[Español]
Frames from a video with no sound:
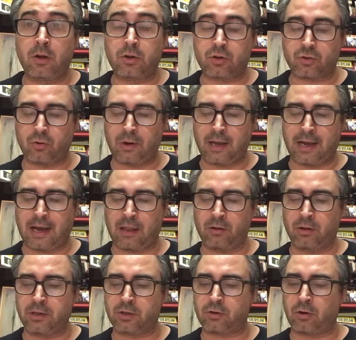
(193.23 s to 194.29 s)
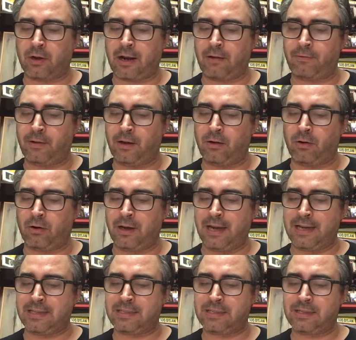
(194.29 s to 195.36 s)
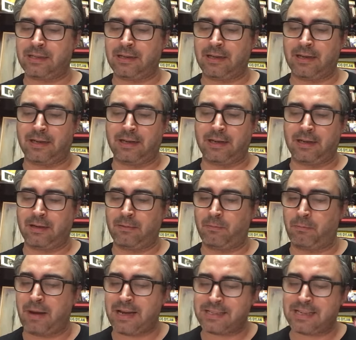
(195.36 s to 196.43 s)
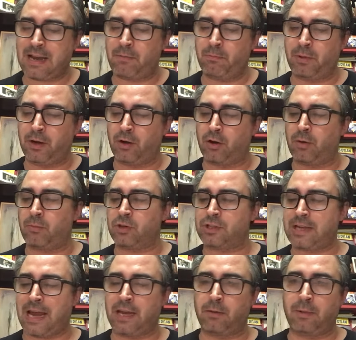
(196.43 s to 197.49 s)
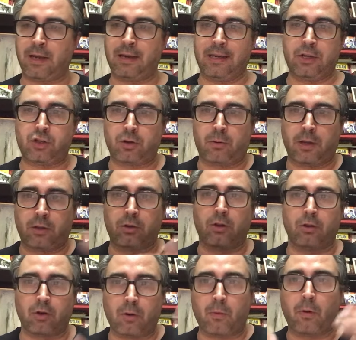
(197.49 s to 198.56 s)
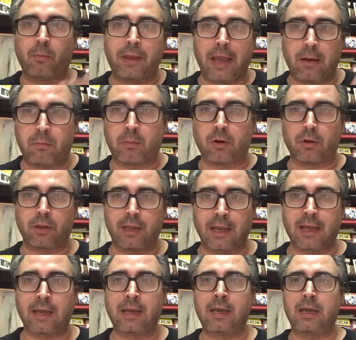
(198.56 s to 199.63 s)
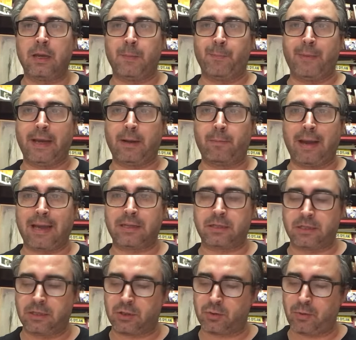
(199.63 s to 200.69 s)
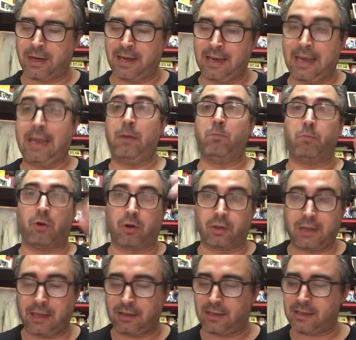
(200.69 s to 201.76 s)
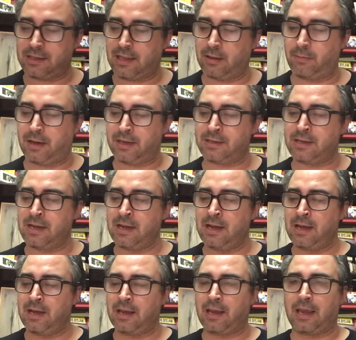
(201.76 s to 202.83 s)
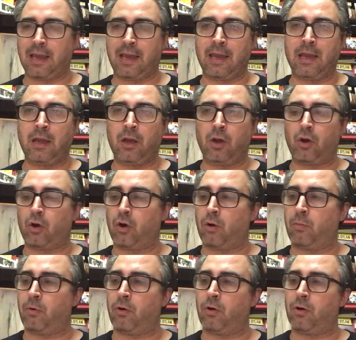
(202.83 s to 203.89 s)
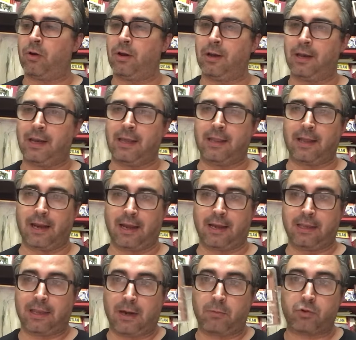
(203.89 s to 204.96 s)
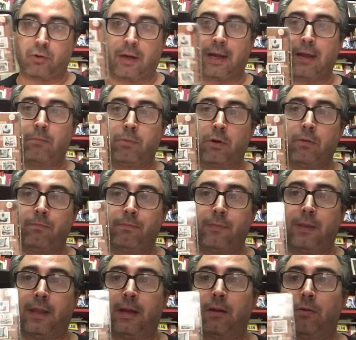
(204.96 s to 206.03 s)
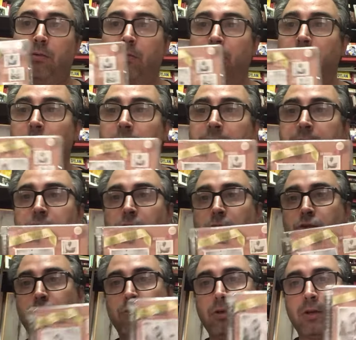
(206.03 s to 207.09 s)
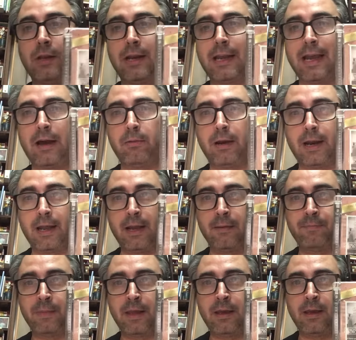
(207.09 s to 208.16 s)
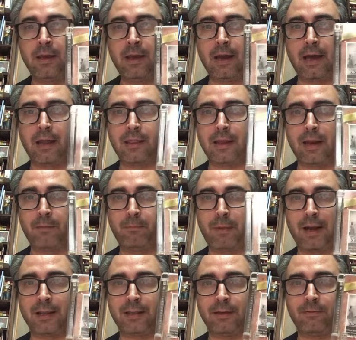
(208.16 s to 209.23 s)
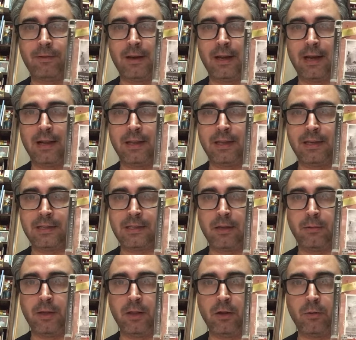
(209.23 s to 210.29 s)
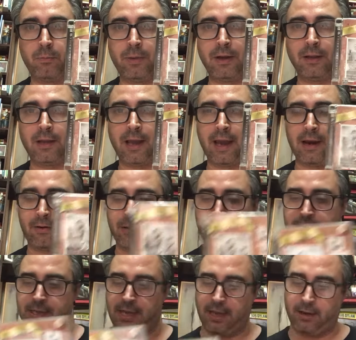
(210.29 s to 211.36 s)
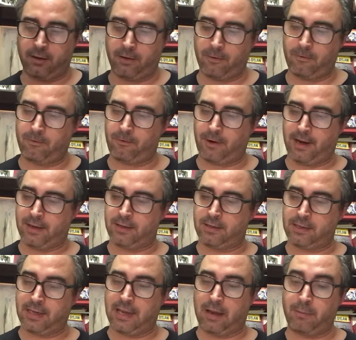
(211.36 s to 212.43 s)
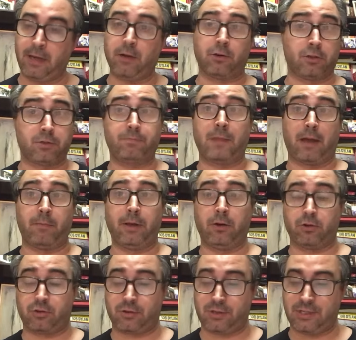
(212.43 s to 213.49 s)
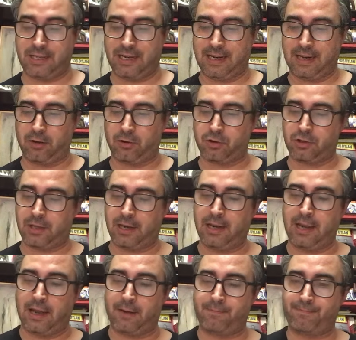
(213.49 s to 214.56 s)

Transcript: su legado discográfico es eh, más amplio como sideman y sobre todo como miembro de big bands de swing, importantes además, que como líder. Aquí tenemos un ejemplo de un disco suyo del que hablaré hacia la parte final de este vídeo, Bill Harris and Friends. Y amigos, amigos sí que los tenía.